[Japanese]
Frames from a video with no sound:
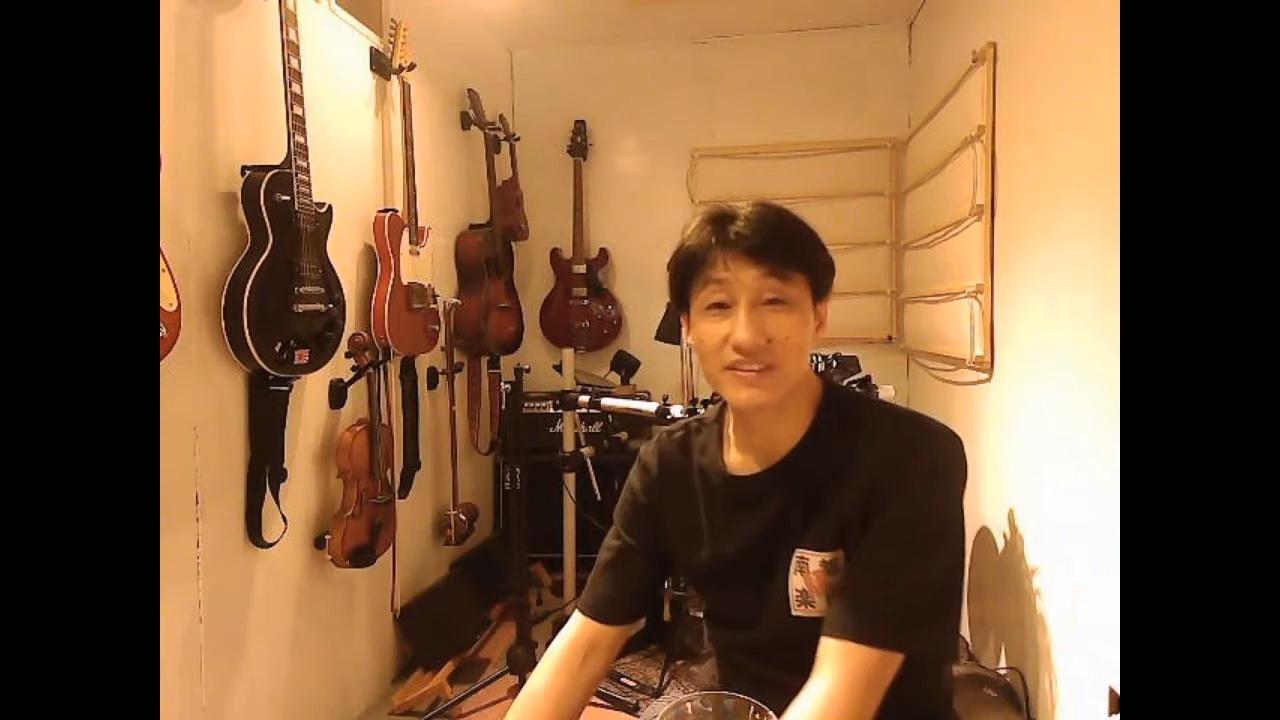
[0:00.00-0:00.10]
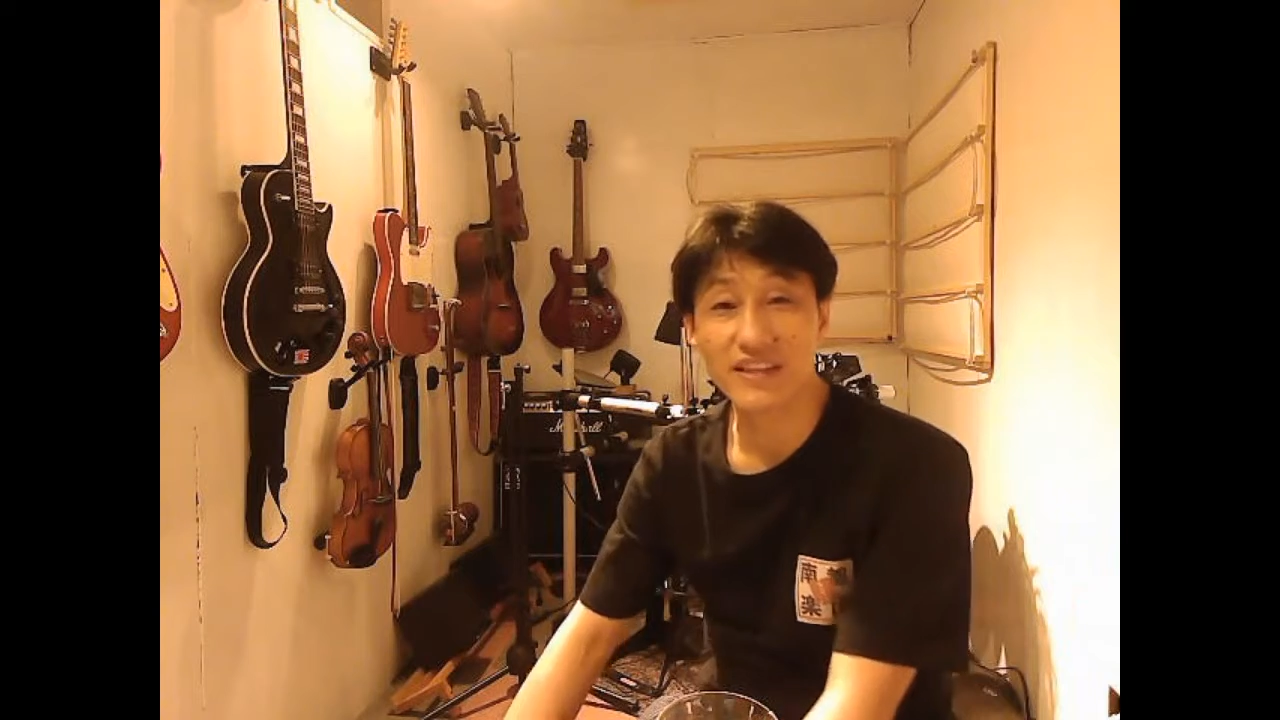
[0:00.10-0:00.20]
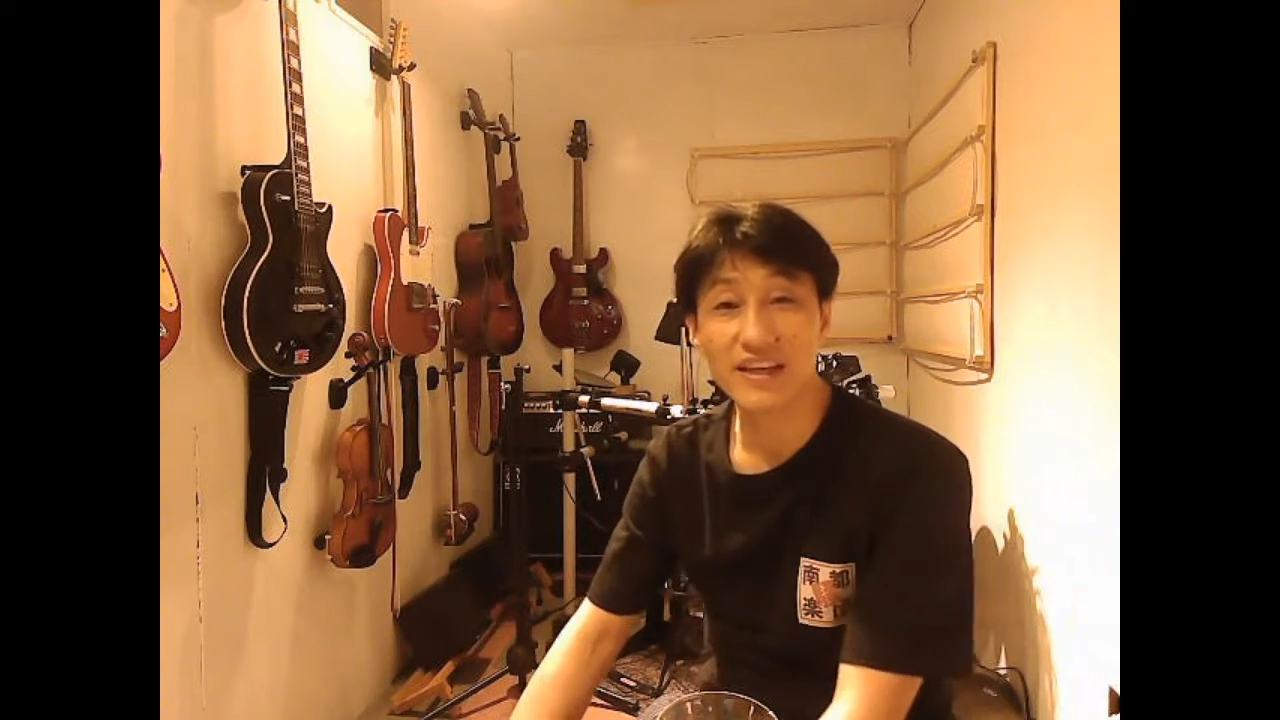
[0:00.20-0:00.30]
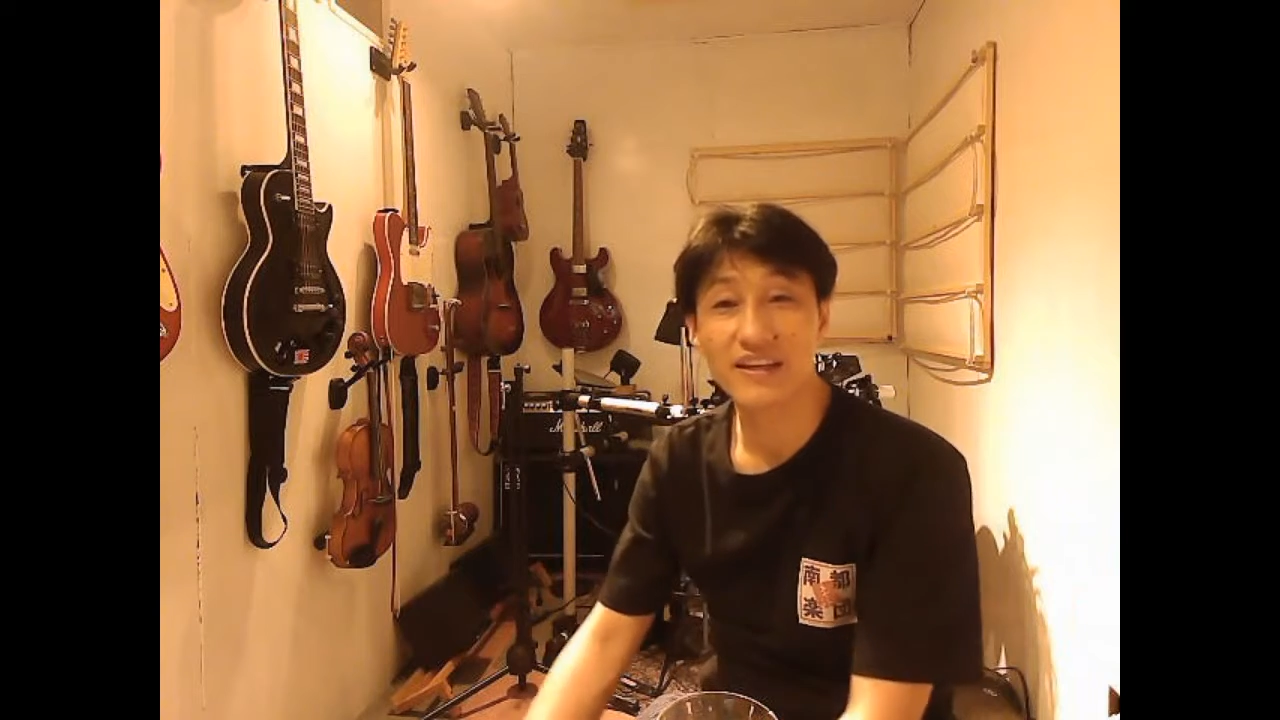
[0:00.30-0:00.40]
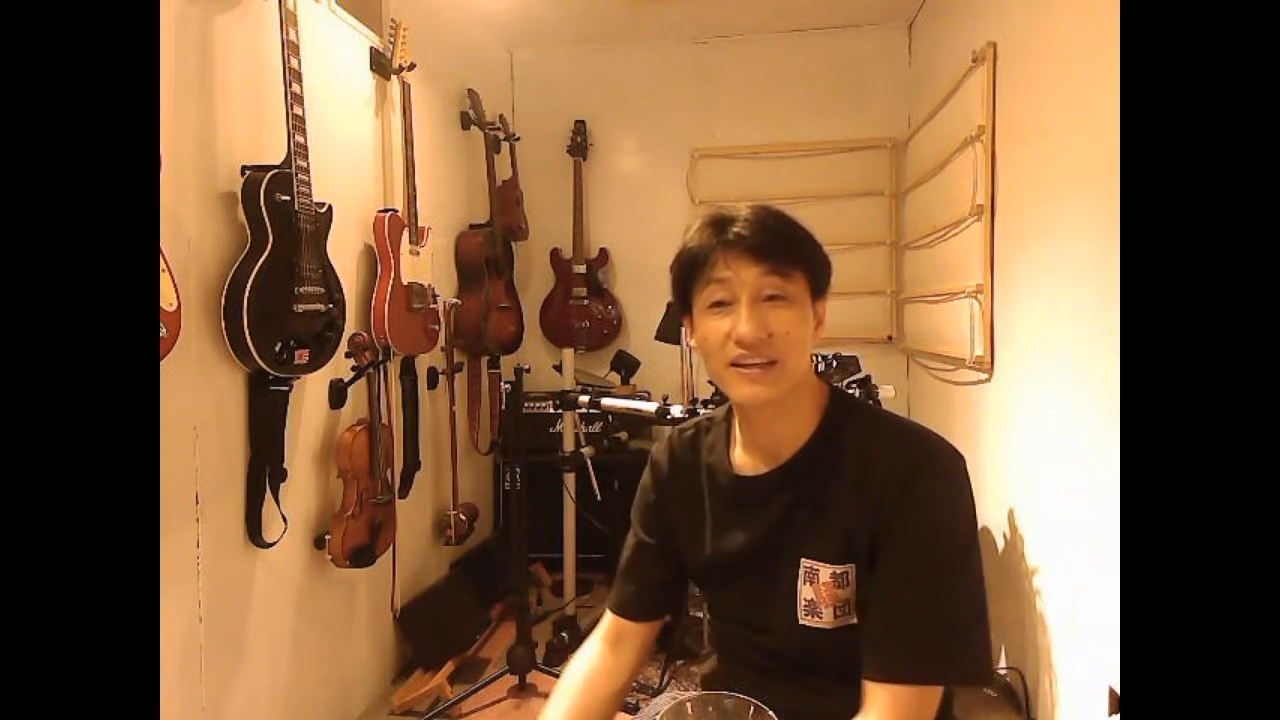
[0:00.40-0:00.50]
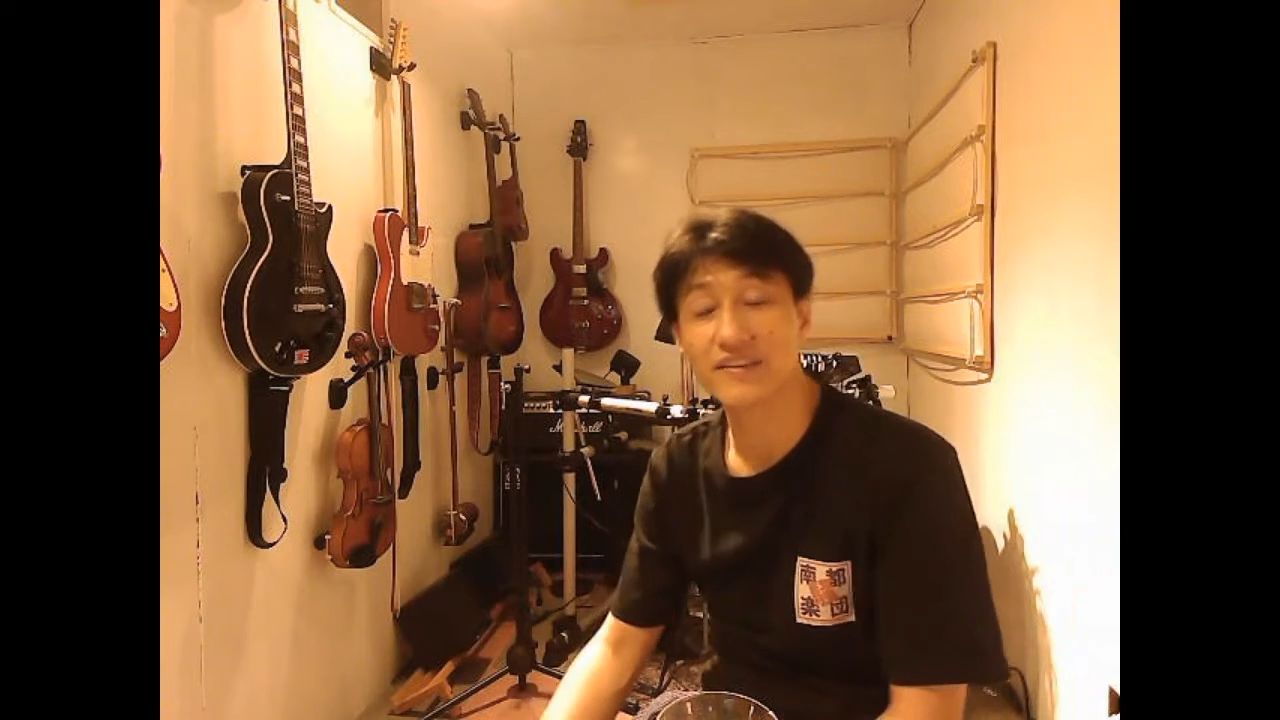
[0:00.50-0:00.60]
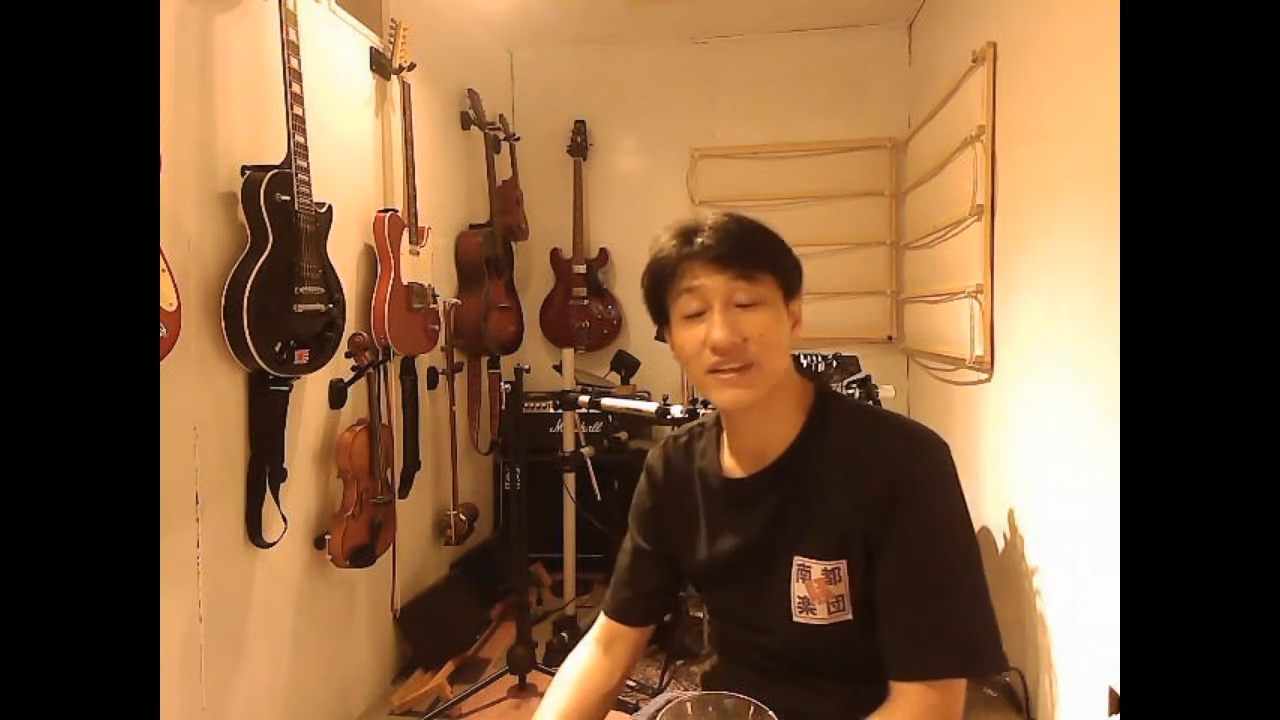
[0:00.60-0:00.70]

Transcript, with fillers: のね、